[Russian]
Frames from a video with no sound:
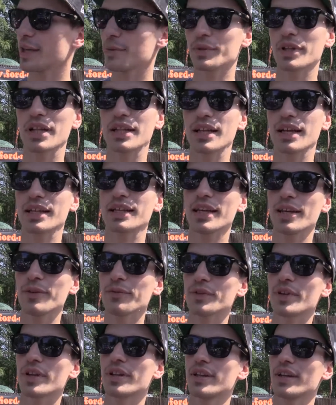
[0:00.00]
именно для
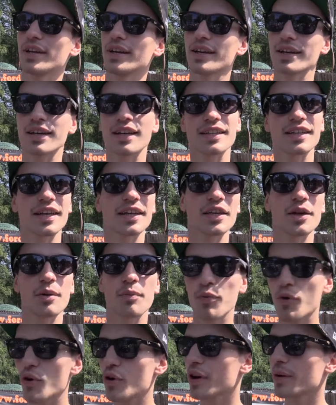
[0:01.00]
дрифта, для катания
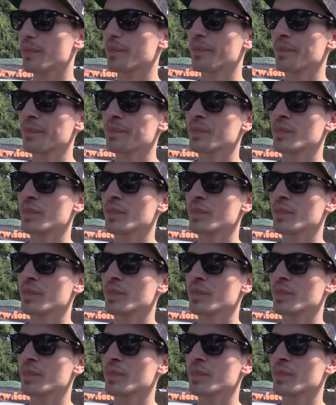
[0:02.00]
боком.